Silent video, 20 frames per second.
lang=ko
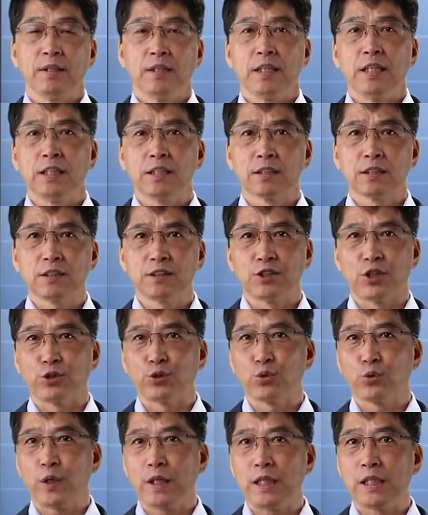이들은
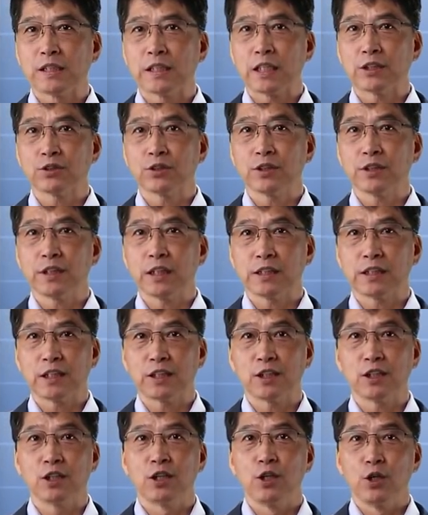연구의 일 차적인
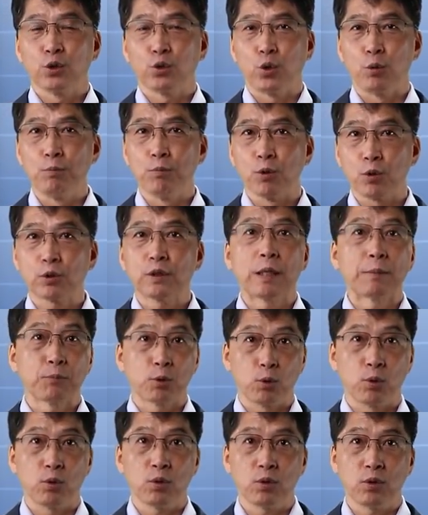대상을 동물로
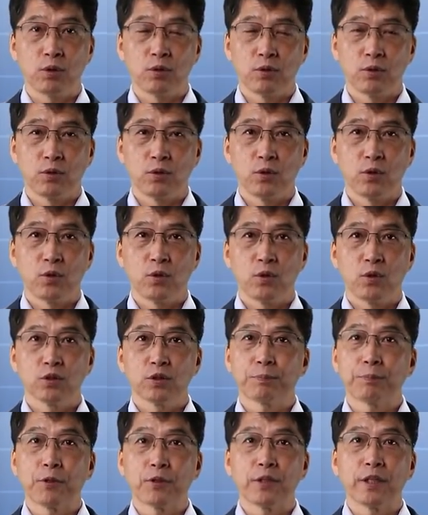삼고,
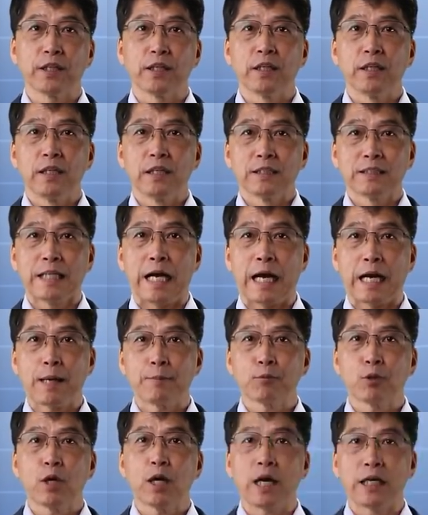특별히
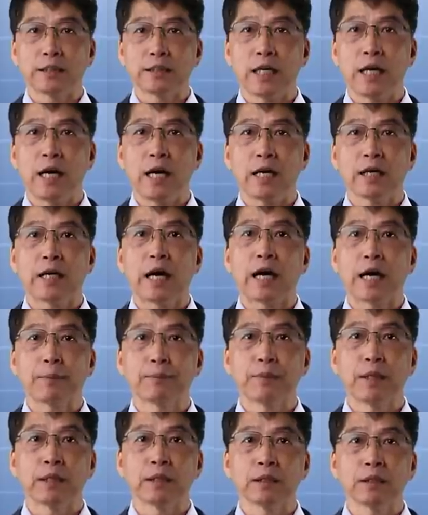사람과 가장
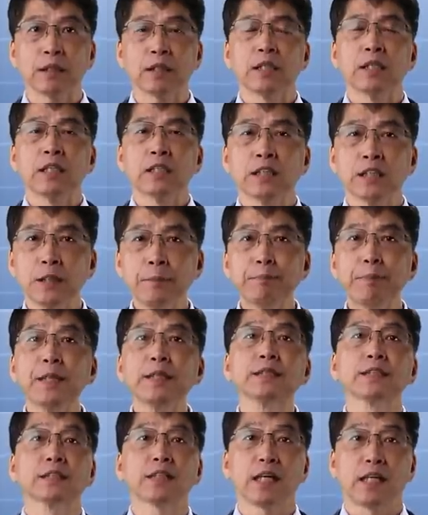가깝다는
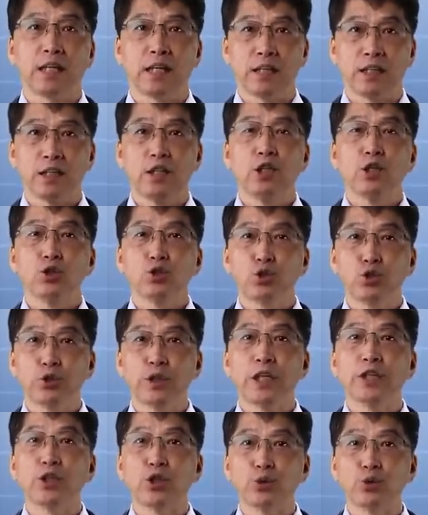침팬지가
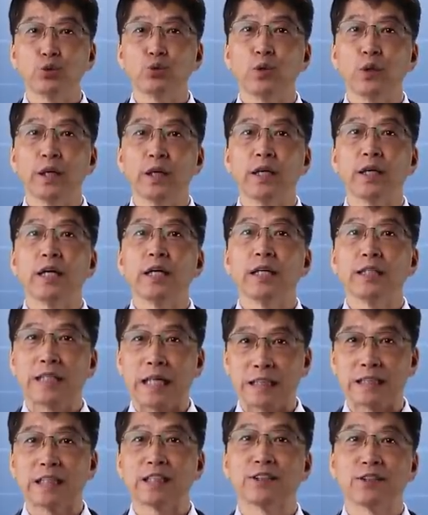주된 연구의
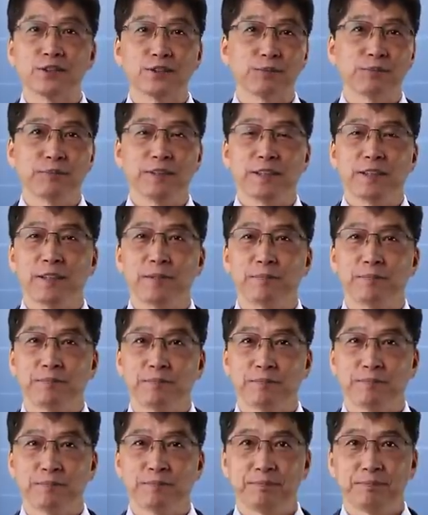대상이었습니다.
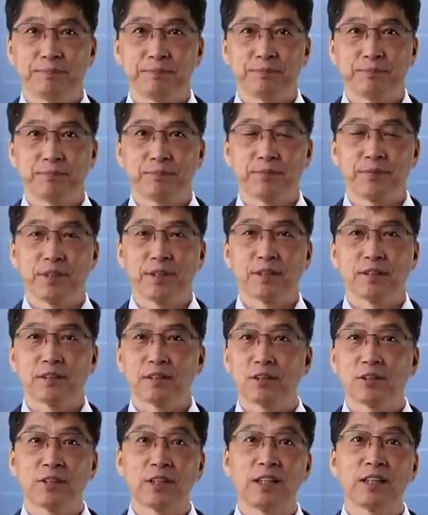
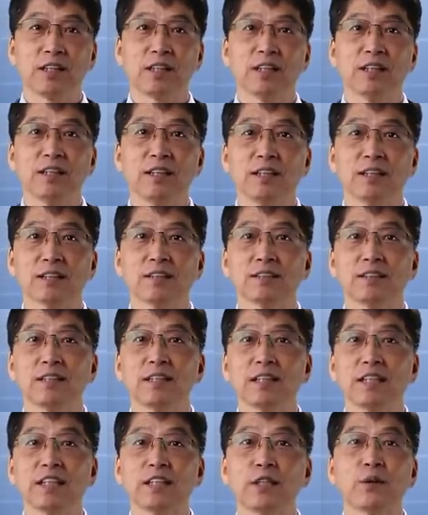그러나
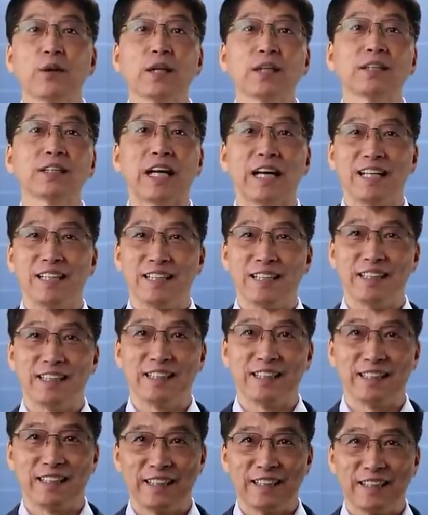그들의 기대와는
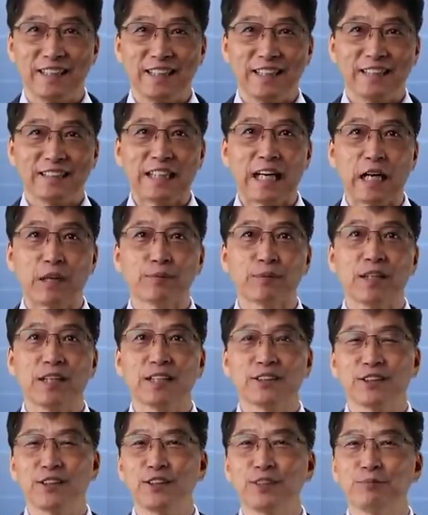달리 사람과
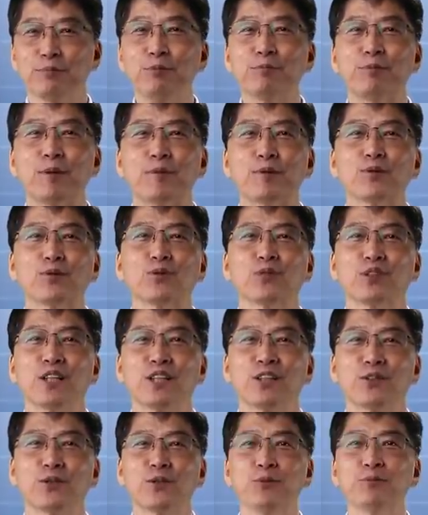같은 문법을
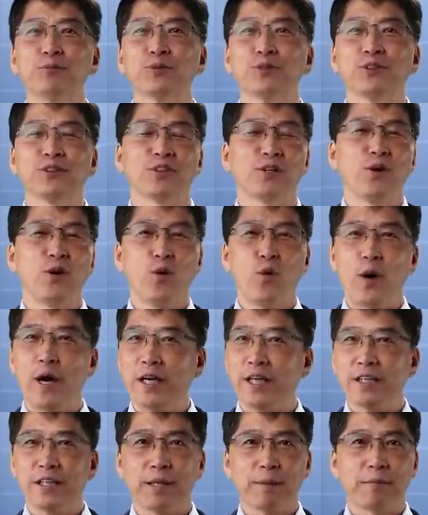고수하는 동물은
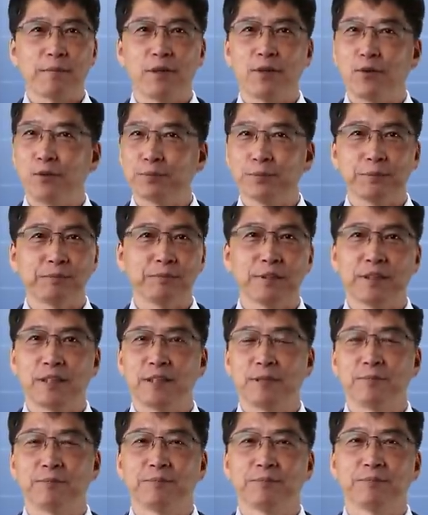확인된 바가
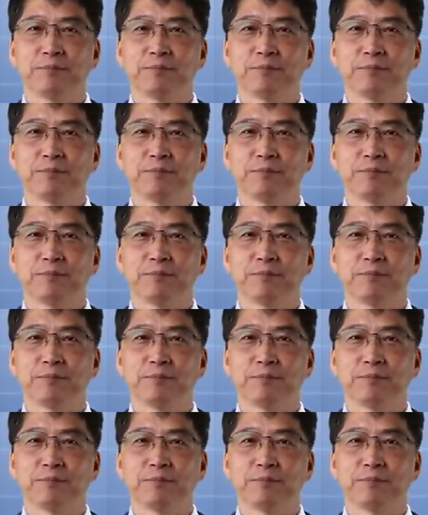없습니다.